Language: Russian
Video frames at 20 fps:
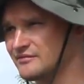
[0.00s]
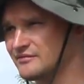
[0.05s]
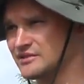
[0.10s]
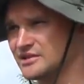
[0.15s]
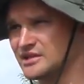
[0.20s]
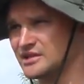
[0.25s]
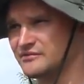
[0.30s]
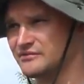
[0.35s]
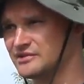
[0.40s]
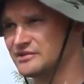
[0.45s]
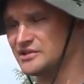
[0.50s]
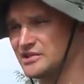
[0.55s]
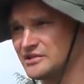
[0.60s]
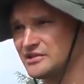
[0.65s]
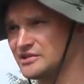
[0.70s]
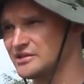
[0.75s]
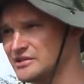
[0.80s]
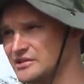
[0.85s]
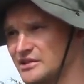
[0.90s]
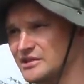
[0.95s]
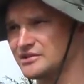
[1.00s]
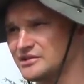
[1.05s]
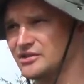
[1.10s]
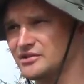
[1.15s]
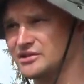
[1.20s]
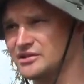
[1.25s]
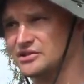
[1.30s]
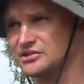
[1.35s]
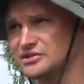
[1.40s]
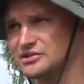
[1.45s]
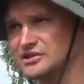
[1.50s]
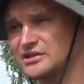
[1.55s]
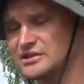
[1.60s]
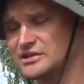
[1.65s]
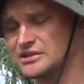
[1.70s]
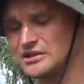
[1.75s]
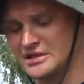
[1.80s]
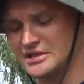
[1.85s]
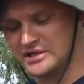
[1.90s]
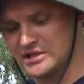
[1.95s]
водоотведения, да,
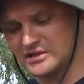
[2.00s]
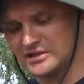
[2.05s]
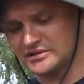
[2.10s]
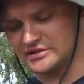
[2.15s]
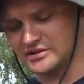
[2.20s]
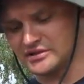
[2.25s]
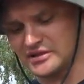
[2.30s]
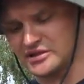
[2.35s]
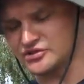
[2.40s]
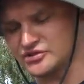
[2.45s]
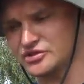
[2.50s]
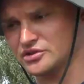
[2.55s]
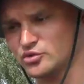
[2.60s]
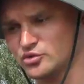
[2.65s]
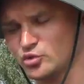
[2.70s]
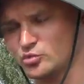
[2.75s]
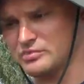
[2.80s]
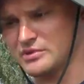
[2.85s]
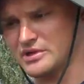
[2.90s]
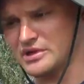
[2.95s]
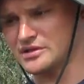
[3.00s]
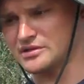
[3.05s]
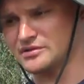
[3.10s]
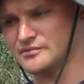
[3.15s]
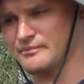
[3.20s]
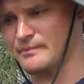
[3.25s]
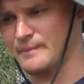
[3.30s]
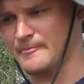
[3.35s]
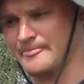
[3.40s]
дренажная, дренажная труба